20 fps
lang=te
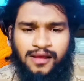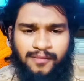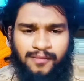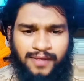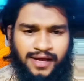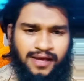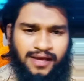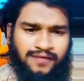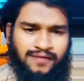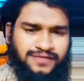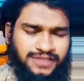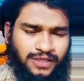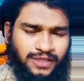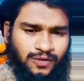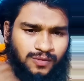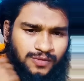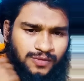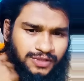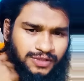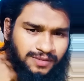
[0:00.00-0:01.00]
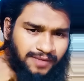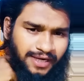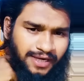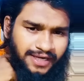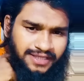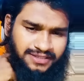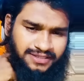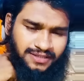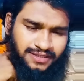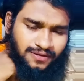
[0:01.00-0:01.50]
మన విజయ్ గురుమూర్తి
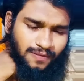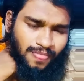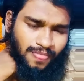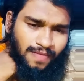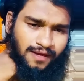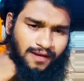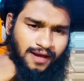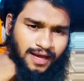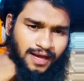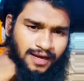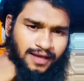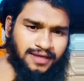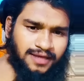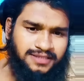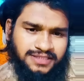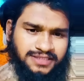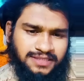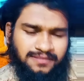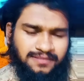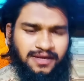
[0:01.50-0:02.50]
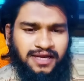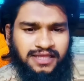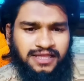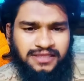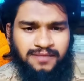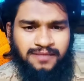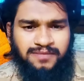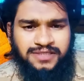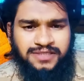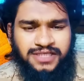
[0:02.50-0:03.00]
మైండ్ వేస్తారు అలా సినిమా
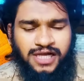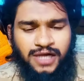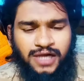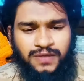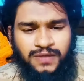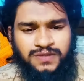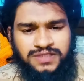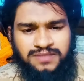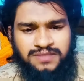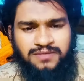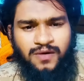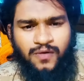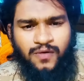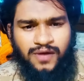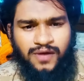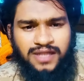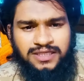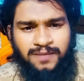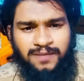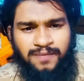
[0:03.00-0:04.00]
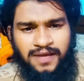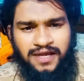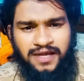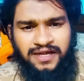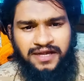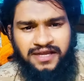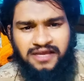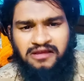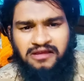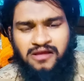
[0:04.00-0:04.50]
అయితే బిచ్చగాడు సినిమా ఓవరాల్
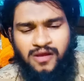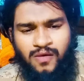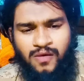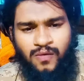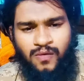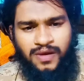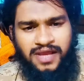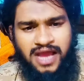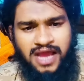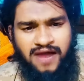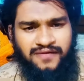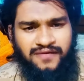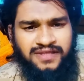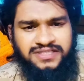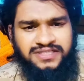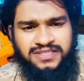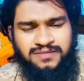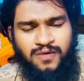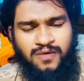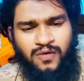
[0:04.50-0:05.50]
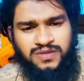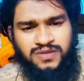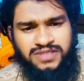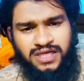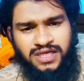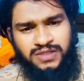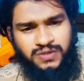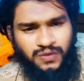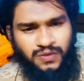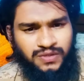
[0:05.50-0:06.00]
చెప్పాలంటే ఒక యావరేజ్ సినిమా
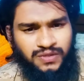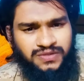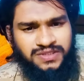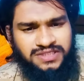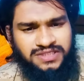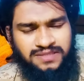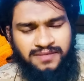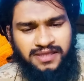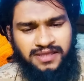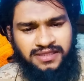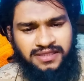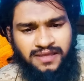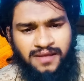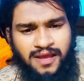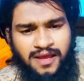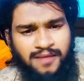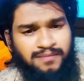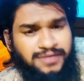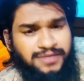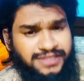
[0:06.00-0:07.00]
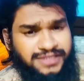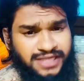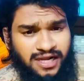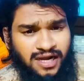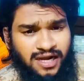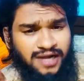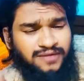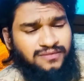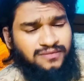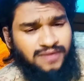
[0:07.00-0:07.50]
ఒకసారి చూడొచ్చు ఈ సినిమా అయితే
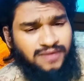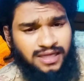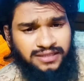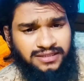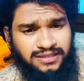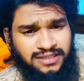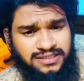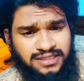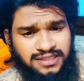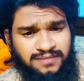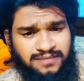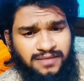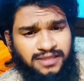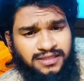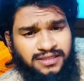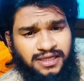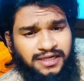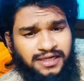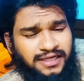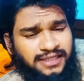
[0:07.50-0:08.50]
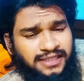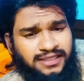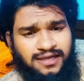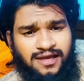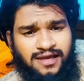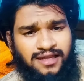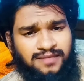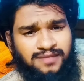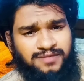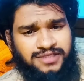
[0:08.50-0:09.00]
బిచ్చగాడు అంత సినిమా అంత హిట్ అయితే
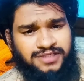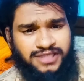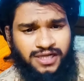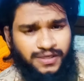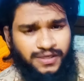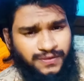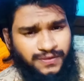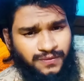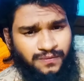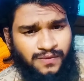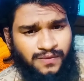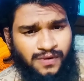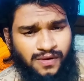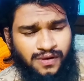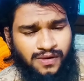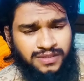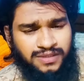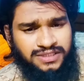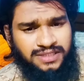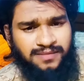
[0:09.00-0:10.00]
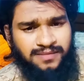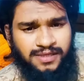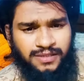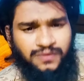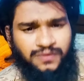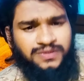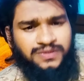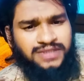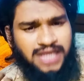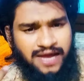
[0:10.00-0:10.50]
కాలేదు బిచ్చగాడు సినిమా
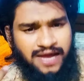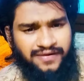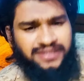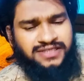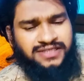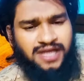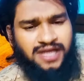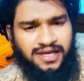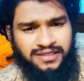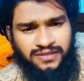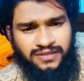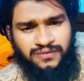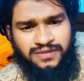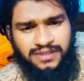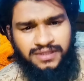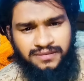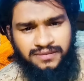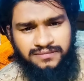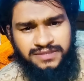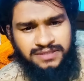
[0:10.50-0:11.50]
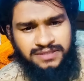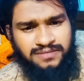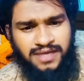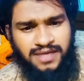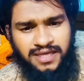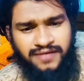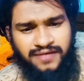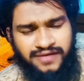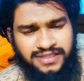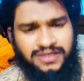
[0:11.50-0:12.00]
అయితే కొంచెం యావరేజ్ టాక్ అయితే ఉంది సినిమా
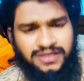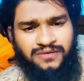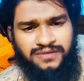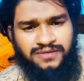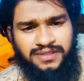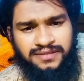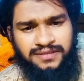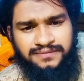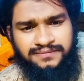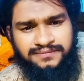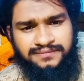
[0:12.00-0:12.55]
యావరేజ్గా ఉంది